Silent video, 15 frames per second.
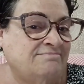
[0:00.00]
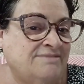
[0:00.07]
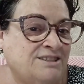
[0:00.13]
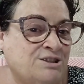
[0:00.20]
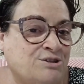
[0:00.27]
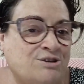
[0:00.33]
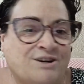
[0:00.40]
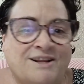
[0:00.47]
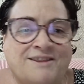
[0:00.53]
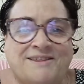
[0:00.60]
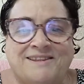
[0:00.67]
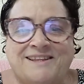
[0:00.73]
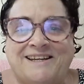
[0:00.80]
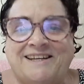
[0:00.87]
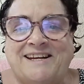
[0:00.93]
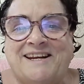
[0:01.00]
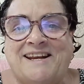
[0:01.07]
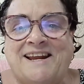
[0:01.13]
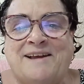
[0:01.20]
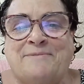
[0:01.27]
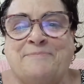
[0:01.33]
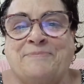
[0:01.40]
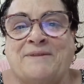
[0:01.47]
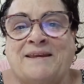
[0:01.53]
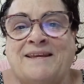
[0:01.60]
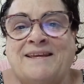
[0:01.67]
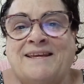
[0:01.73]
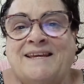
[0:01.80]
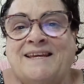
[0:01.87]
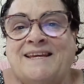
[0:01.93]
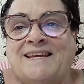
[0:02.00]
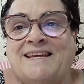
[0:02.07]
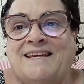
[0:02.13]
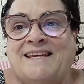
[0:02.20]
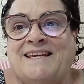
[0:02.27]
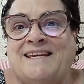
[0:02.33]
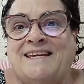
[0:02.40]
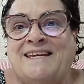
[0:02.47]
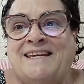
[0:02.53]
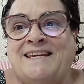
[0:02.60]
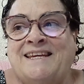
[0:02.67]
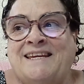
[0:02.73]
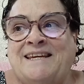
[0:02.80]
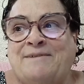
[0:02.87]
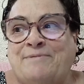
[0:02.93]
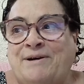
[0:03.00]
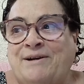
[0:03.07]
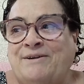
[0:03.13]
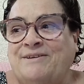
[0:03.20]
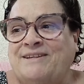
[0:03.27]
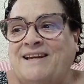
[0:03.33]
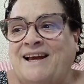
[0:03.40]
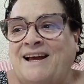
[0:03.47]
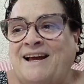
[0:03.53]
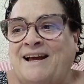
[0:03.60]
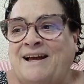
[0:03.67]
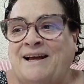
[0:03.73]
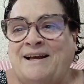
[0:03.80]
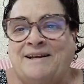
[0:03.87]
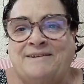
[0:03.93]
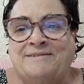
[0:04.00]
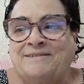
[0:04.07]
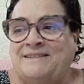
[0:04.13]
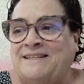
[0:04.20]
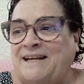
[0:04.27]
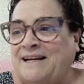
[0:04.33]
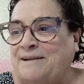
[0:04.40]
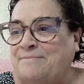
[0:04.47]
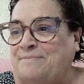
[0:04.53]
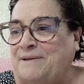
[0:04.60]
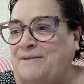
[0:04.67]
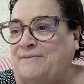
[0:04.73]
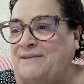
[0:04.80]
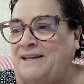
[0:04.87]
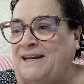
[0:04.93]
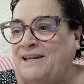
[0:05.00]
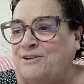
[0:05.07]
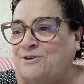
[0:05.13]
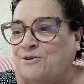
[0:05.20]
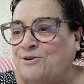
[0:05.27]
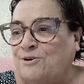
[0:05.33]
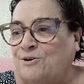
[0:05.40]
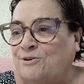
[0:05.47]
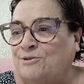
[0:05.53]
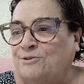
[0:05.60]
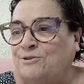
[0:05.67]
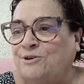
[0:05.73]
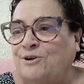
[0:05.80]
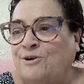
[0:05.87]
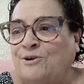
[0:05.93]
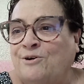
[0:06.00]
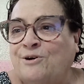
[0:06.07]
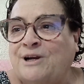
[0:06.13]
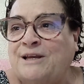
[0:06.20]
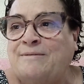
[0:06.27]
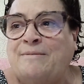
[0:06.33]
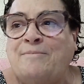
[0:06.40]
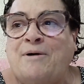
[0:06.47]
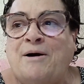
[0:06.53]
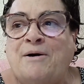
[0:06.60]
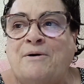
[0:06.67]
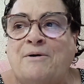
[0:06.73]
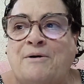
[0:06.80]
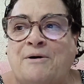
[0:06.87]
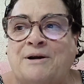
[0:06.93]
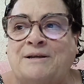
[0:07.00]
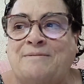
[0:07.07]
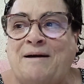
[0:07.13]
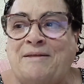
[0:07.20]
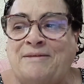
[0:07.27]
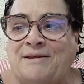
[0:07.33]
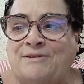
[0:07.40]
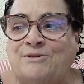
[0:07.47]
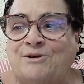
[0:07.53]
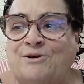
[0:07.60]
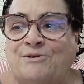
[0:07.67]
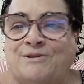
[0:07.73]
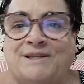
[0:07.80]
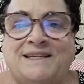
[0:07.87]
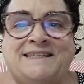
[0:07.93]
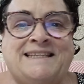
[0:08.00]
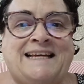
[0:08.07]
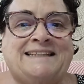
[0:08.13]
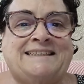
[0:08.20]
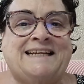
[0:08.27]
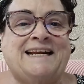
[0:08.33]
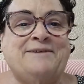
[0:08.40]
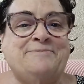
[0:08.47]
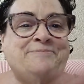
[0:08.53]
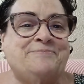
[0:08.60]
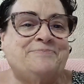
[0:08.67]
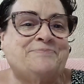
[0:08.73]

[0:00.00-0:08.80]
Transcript: Eso no receta ni en nada. Y bueno, ya, ya reemprenderé yo con lo que iba haciendo los días atrás.